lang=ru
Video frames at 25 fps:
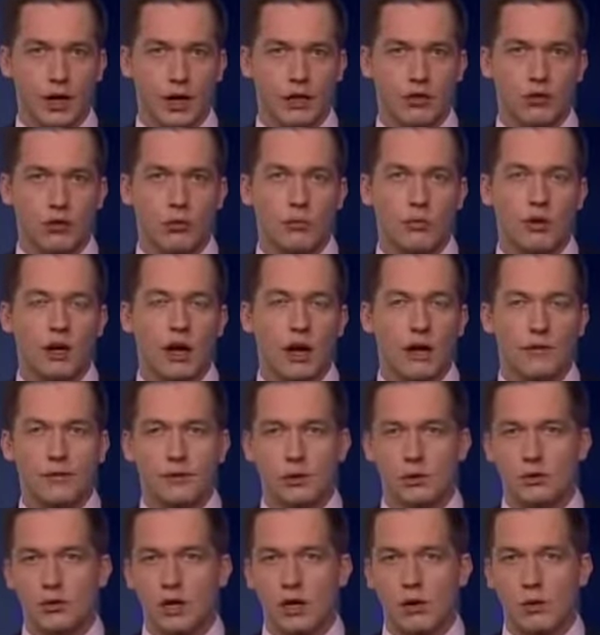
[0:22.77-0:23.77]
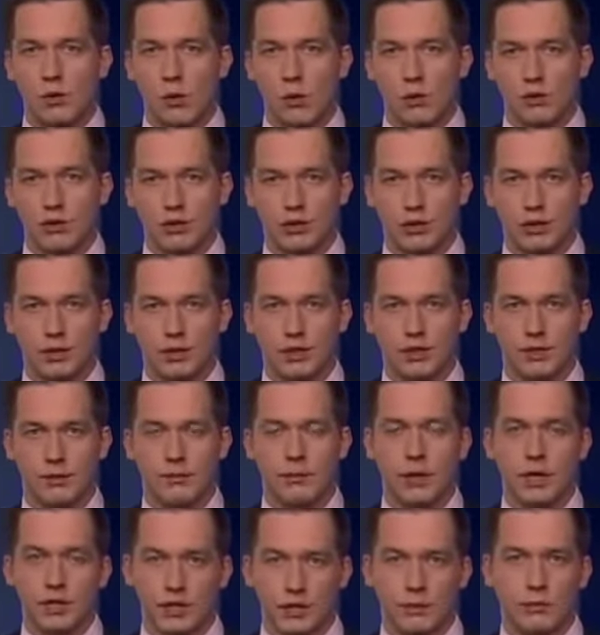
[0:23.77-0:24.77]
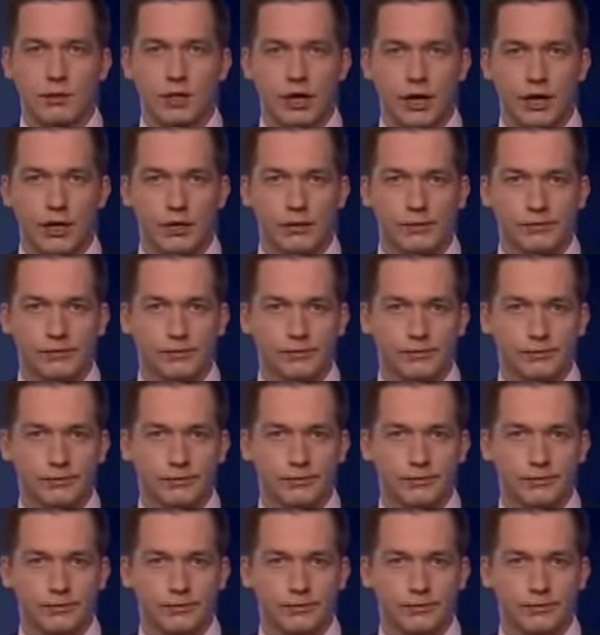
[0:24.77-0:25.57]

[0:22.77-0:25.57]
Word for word: О том, как все закончилось. Максим Ларин.